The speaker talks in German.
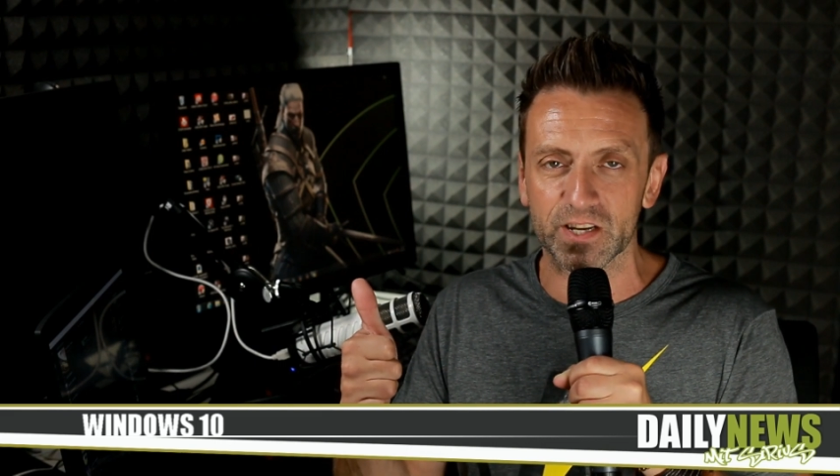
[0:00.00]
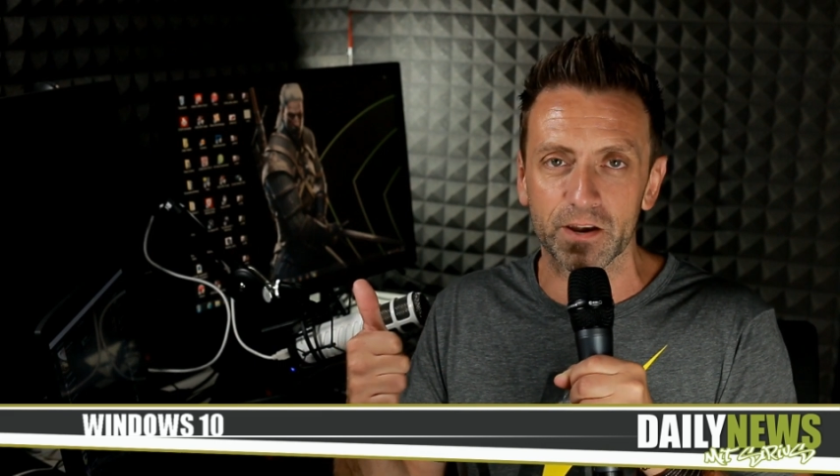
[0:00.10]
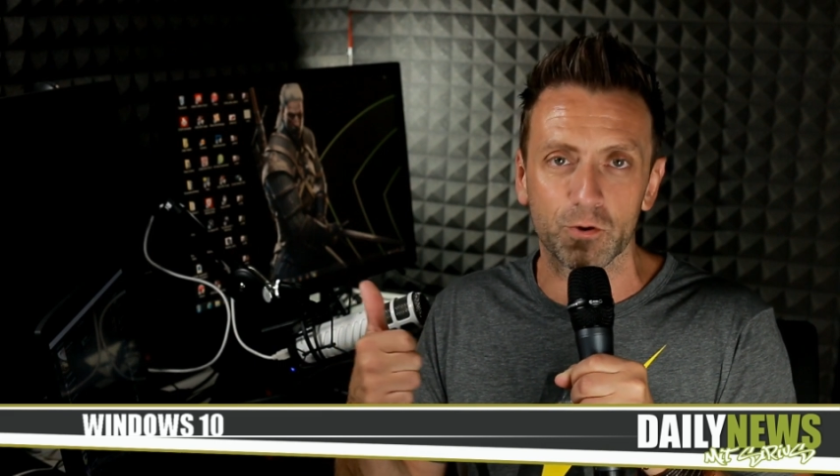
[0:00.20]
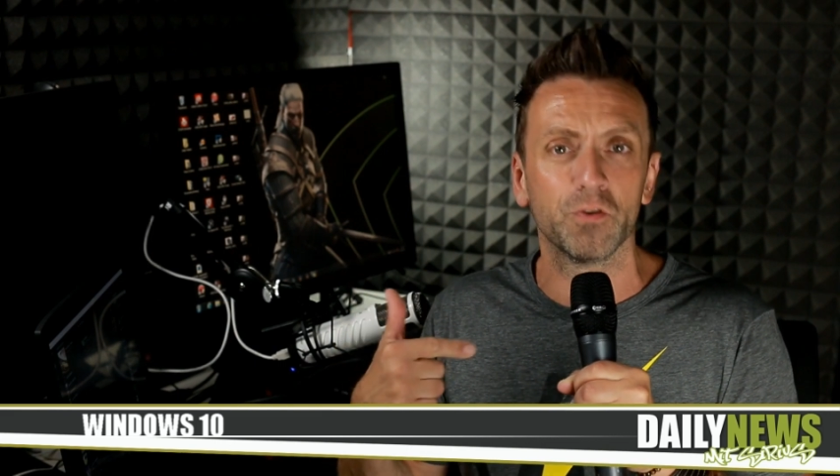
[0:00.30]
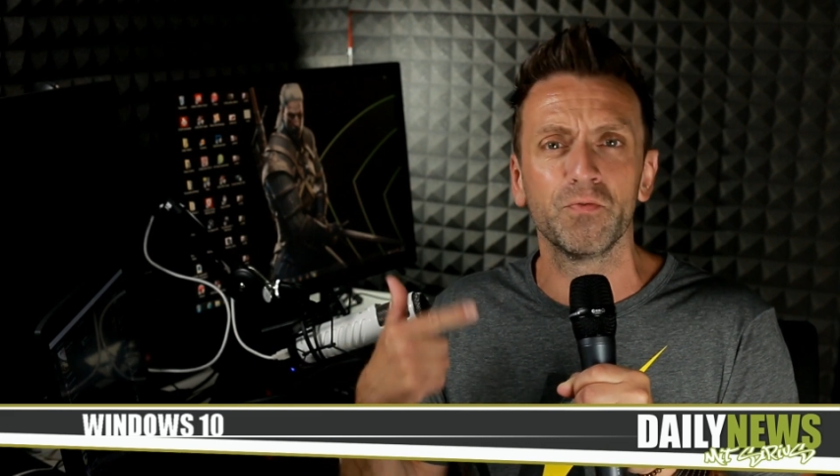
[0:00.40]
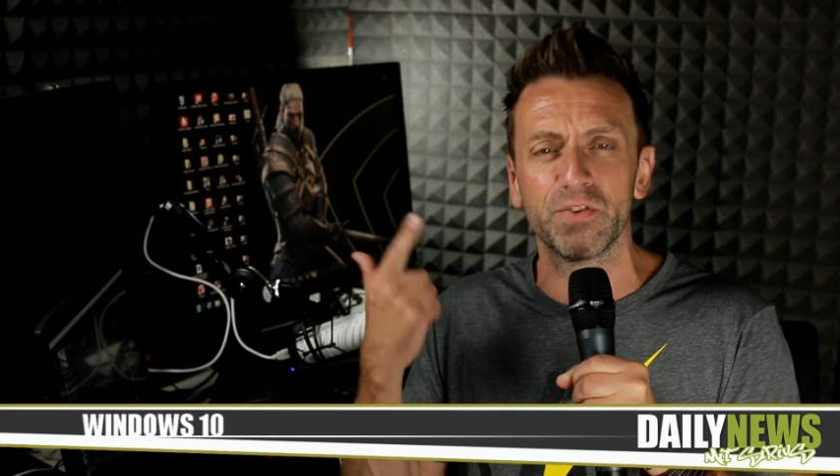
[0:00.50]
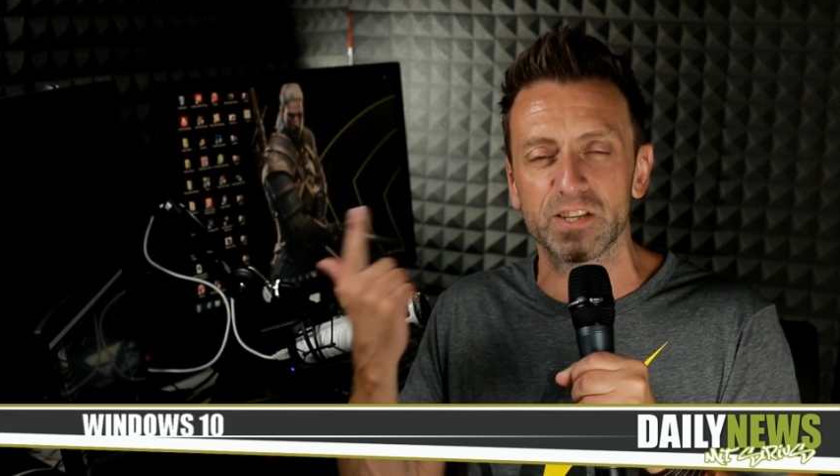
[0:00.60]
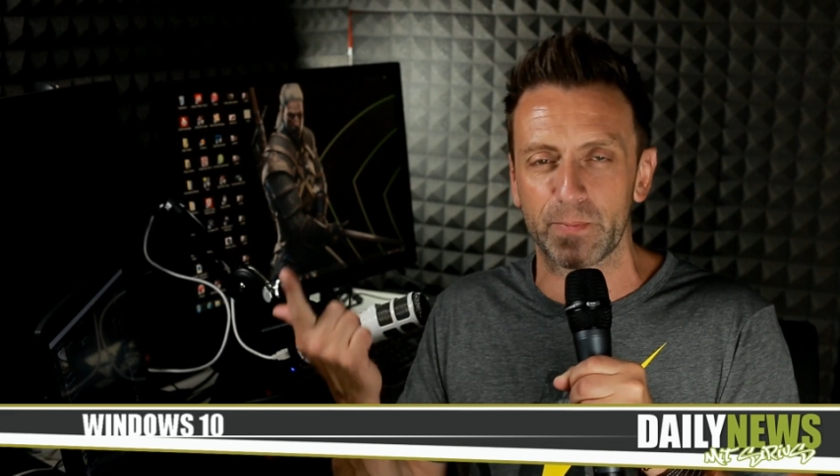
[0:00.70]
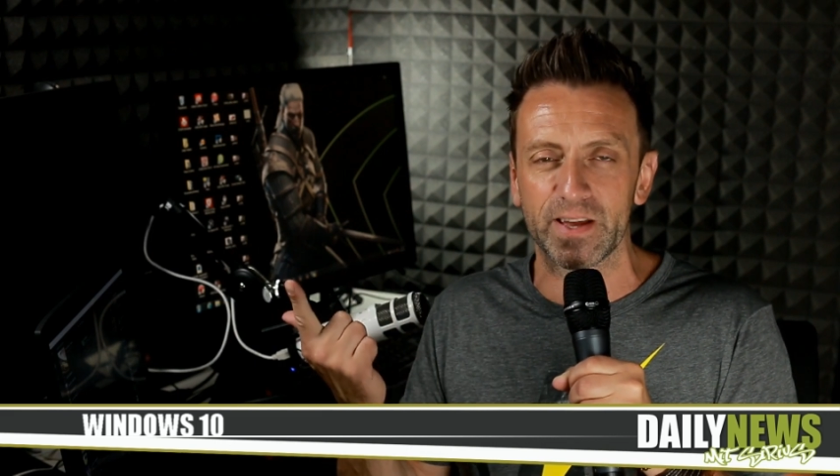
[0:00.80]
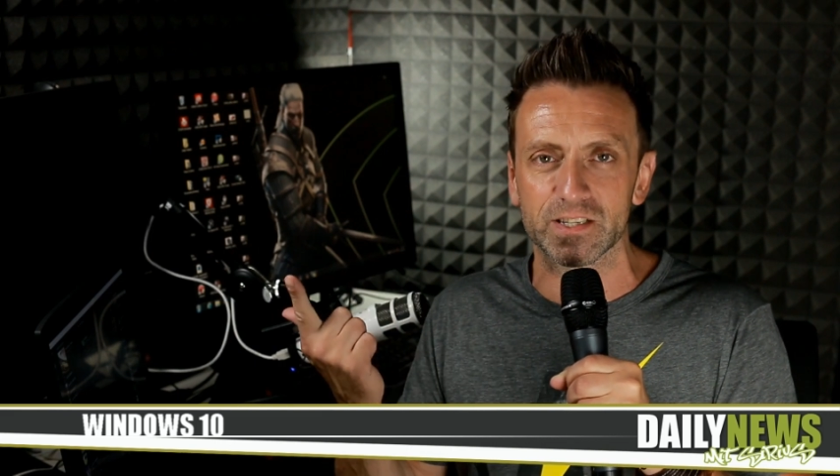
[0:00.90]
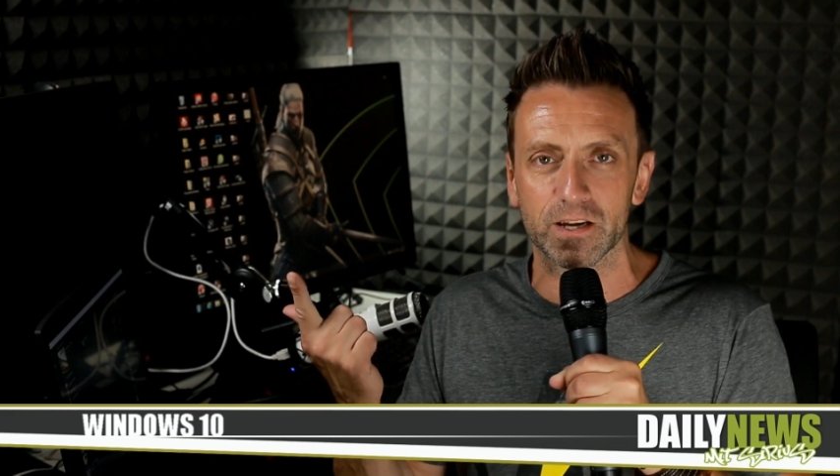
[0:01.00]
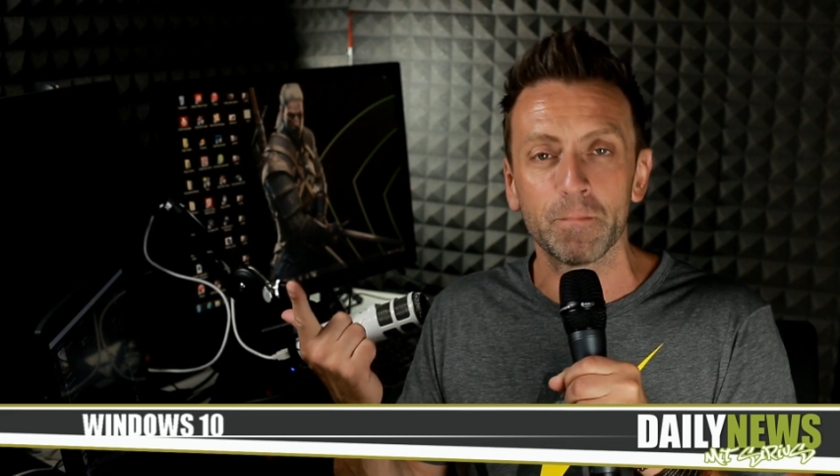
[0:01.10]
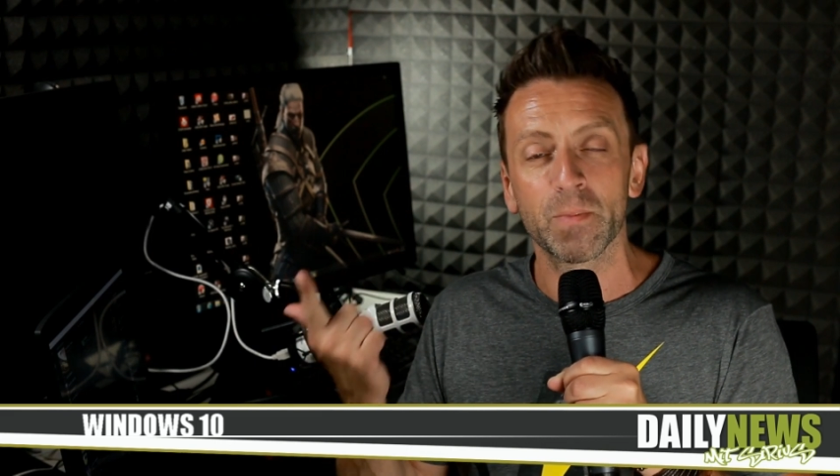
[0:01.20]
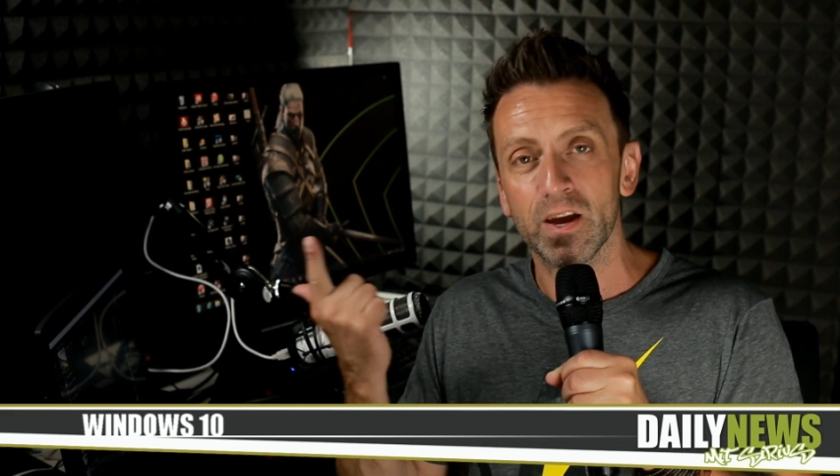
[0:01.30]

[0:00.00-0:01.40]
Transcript: dran und Phil Spencer,